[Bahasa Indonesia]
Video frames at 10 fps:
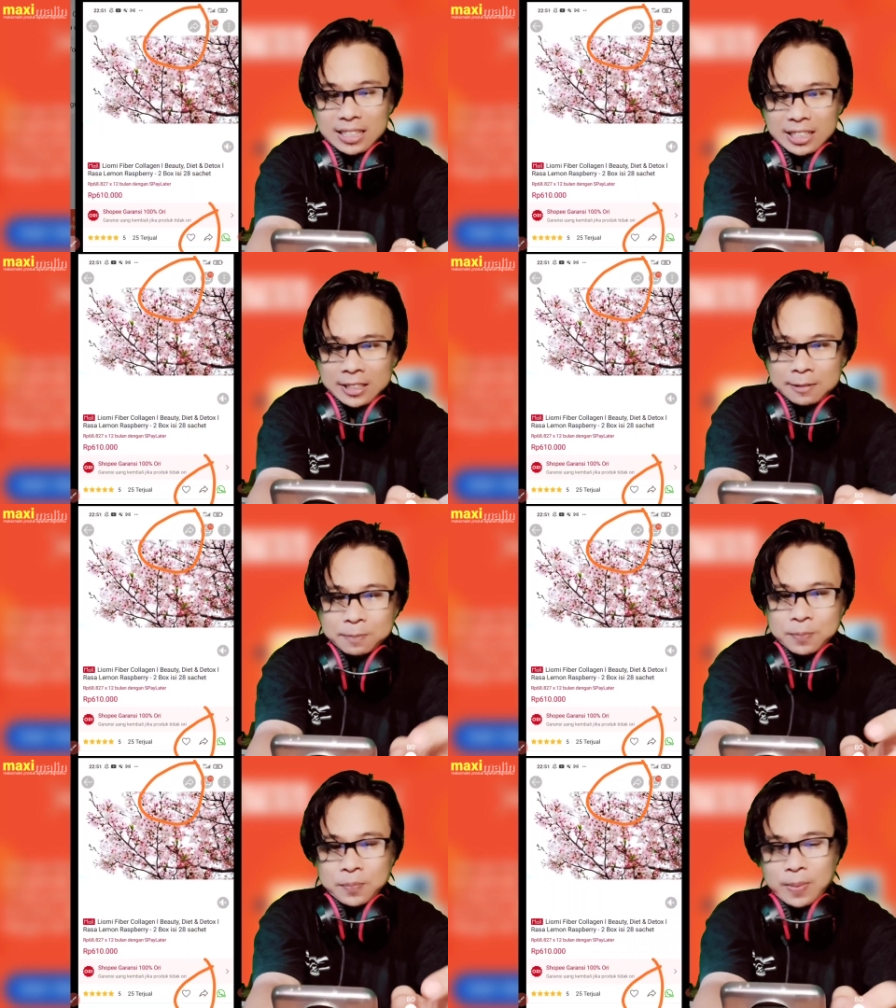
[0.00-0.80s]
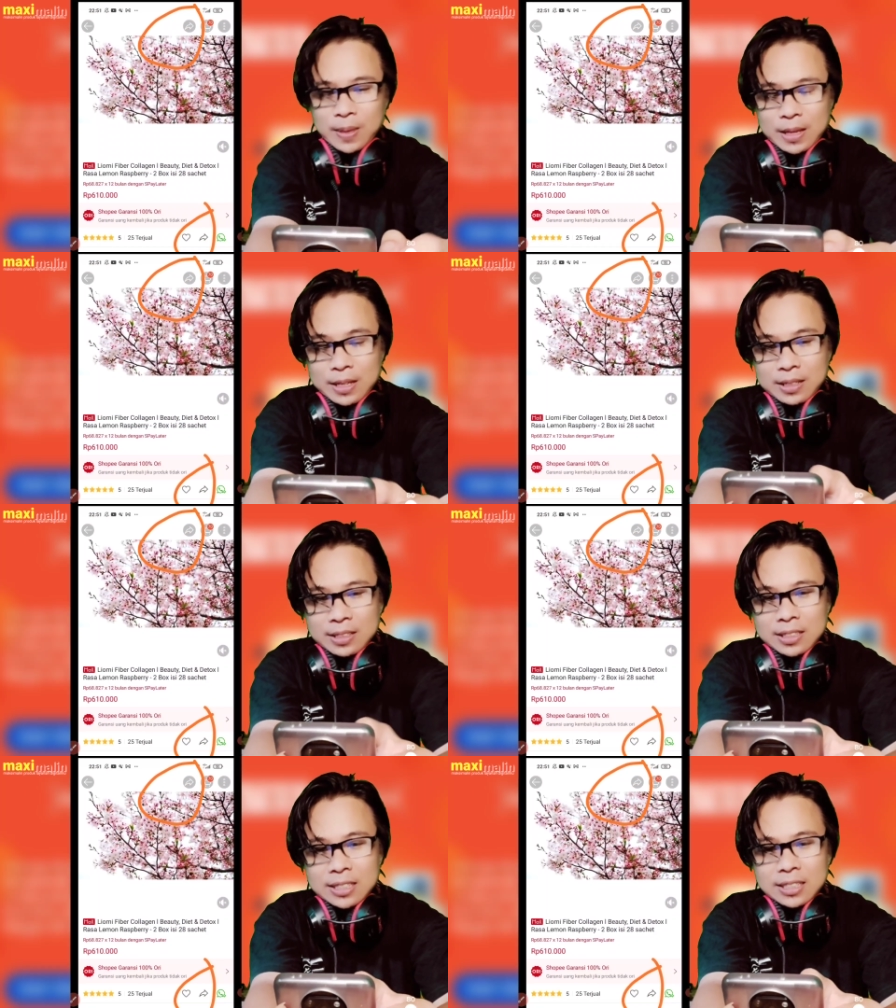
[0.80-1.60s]
ini
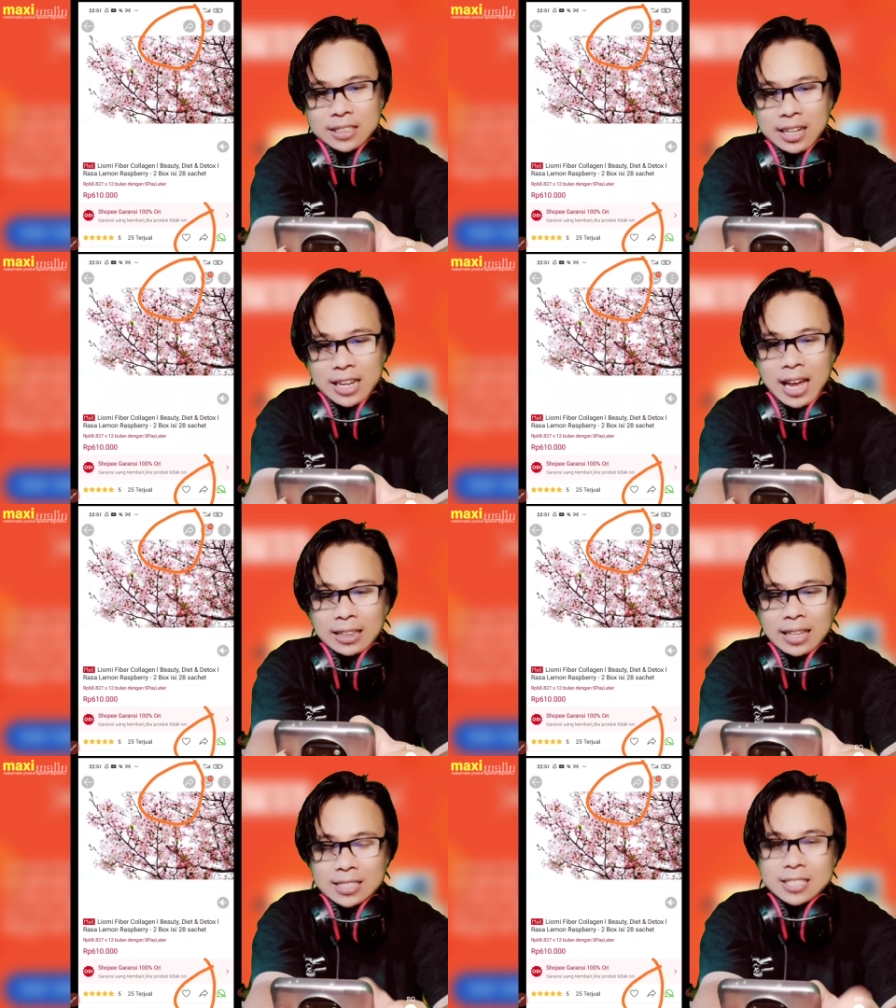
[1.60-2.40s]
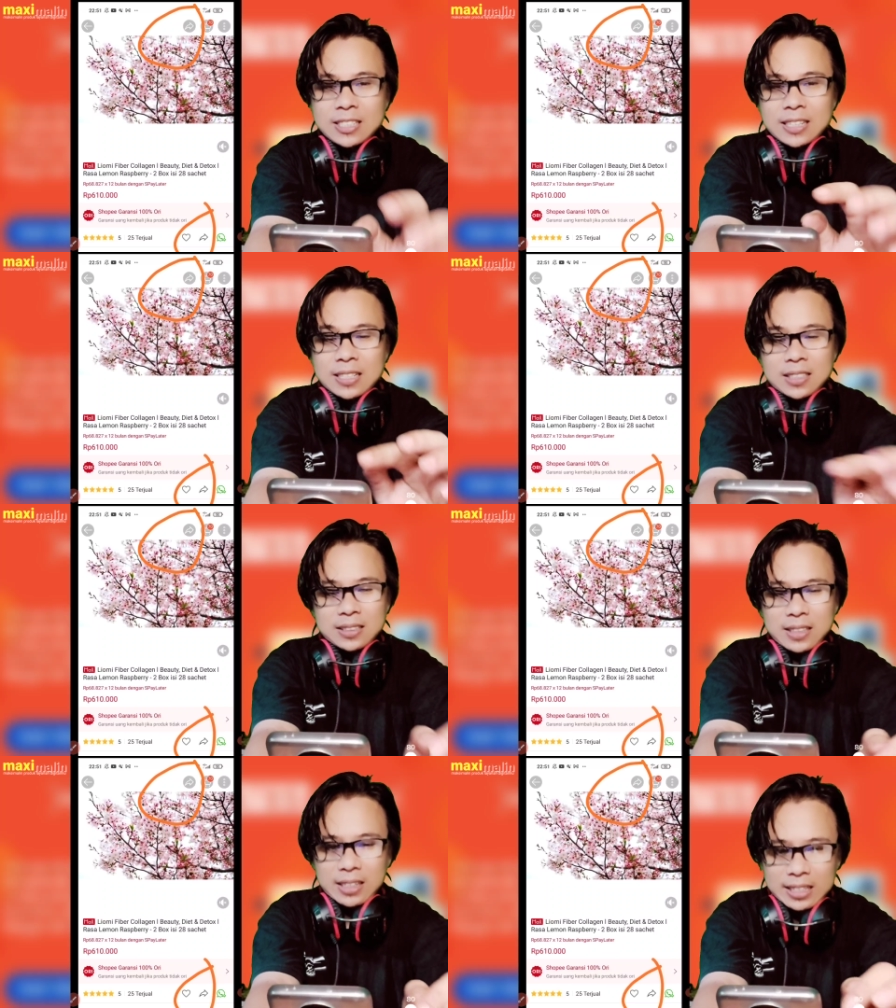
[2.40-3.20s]
yang di atas ini yang
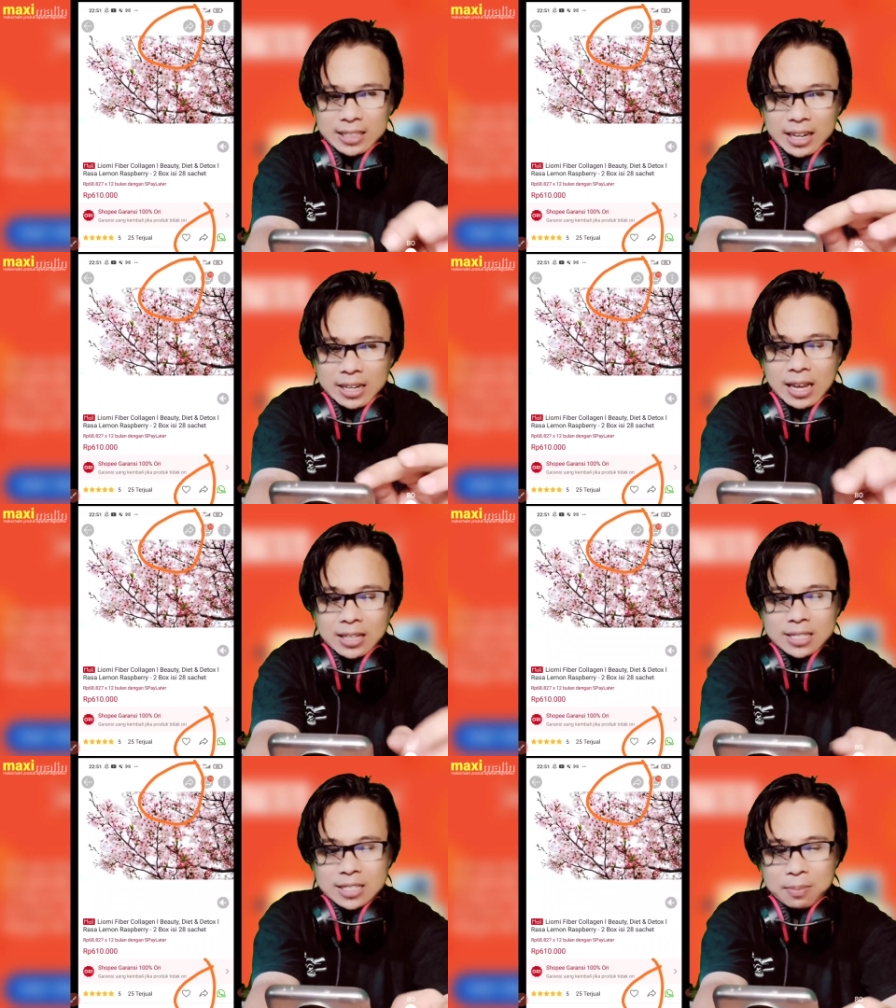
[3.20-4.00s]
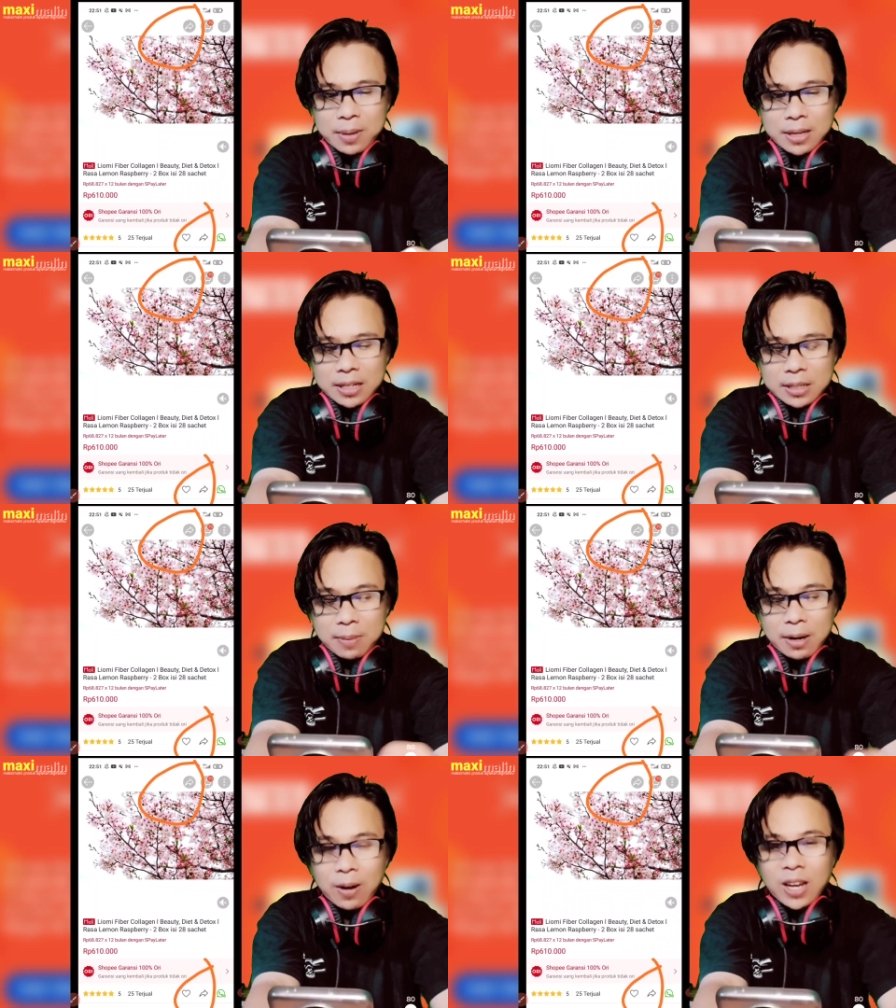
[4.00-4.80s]
terlingkar di atas sama yang di
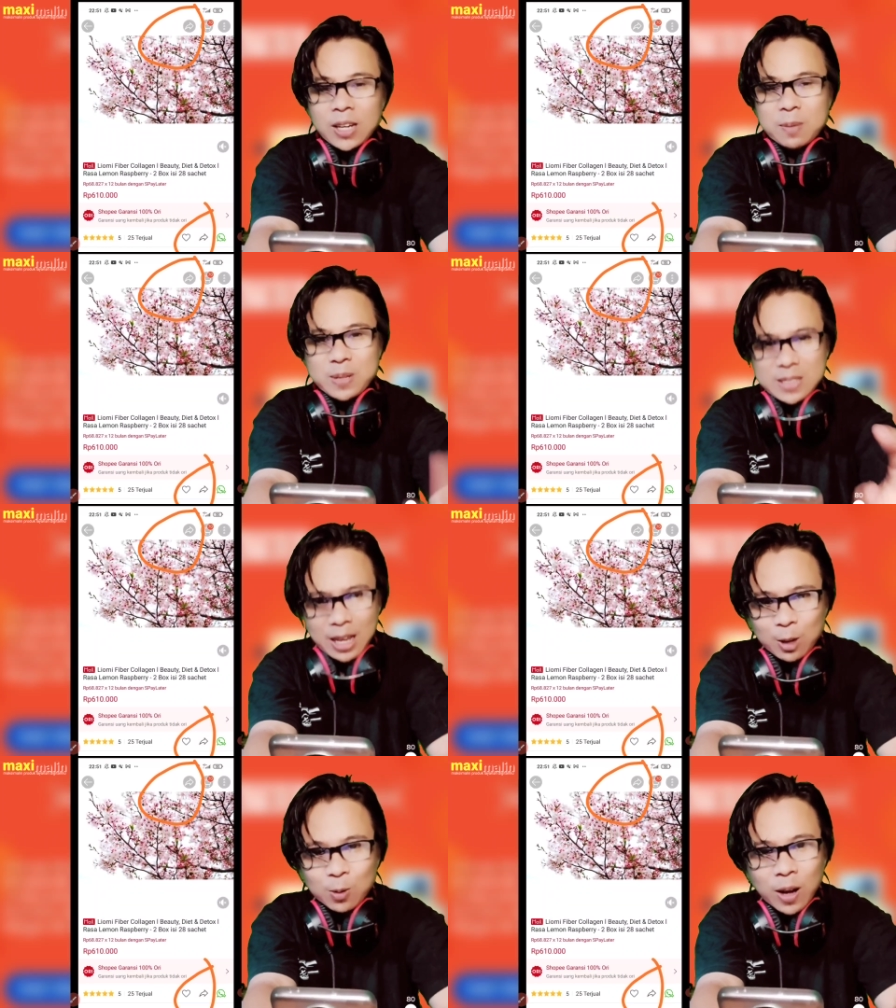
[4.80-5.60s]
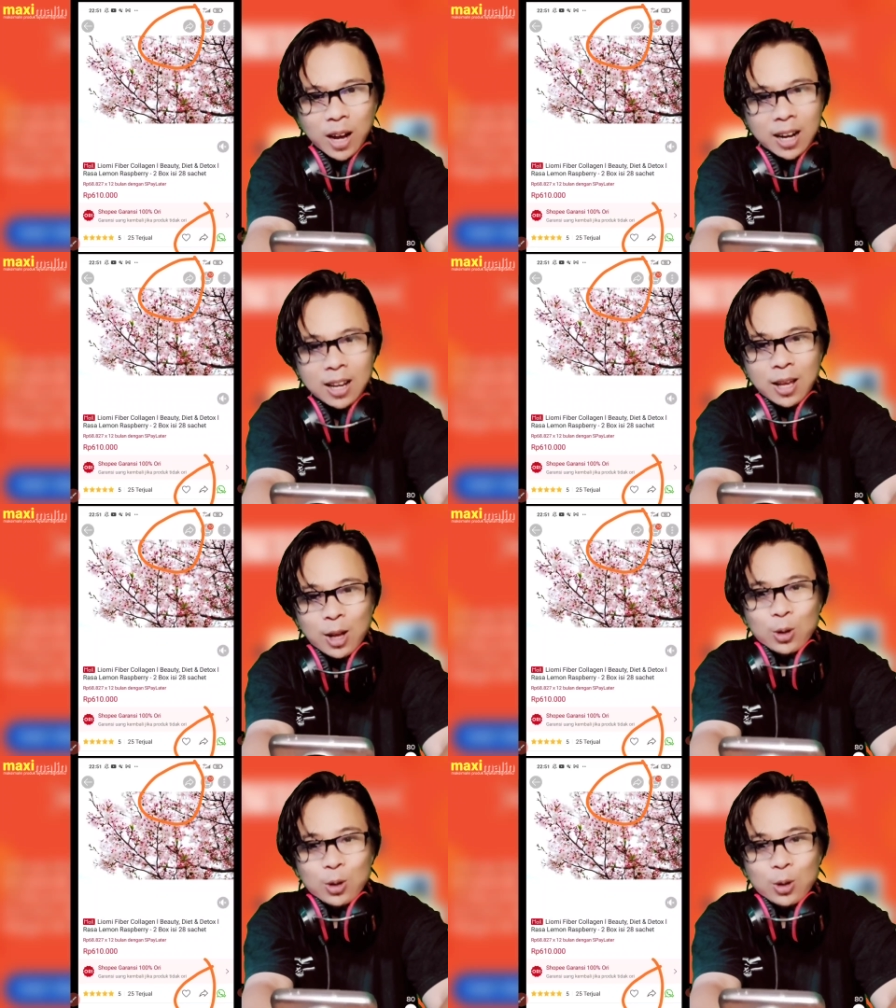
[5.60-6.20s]
bawah ini bisa digunakan